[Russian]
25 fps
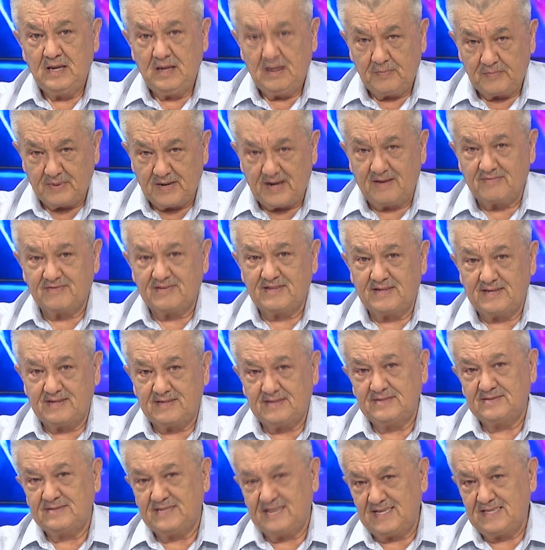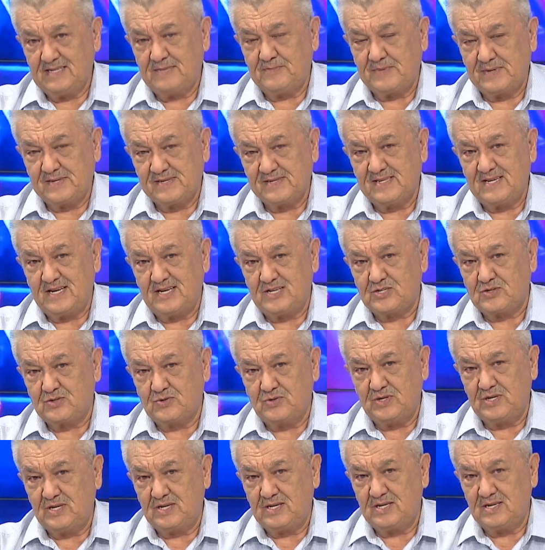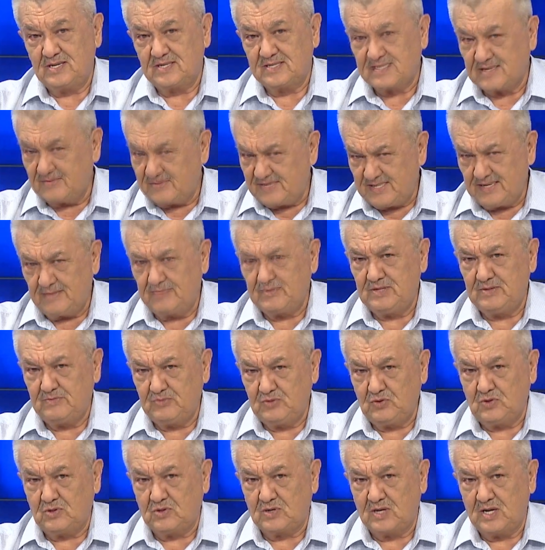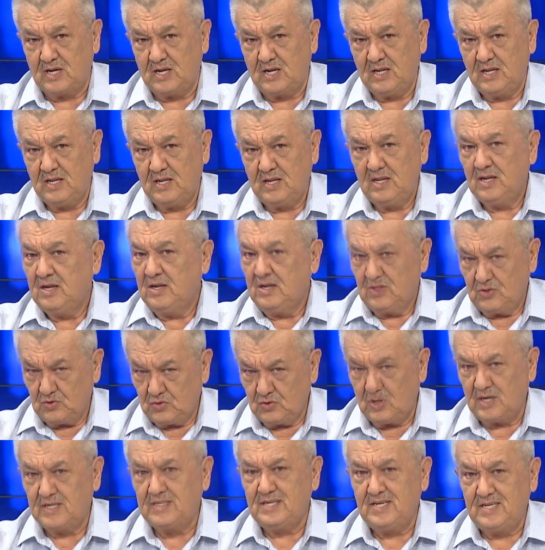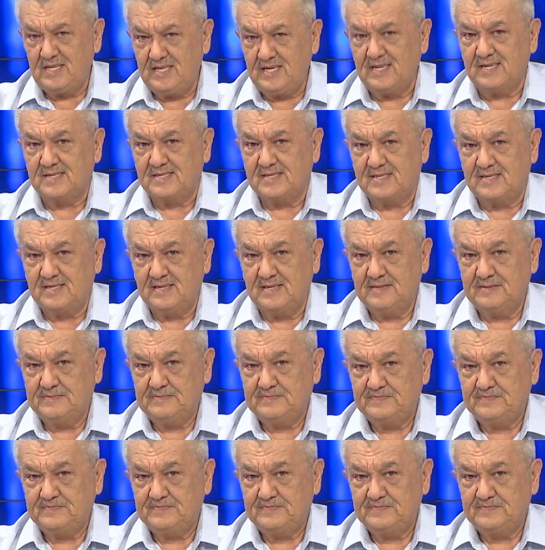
Правда, надо признать, что их совсем немного, но они есть.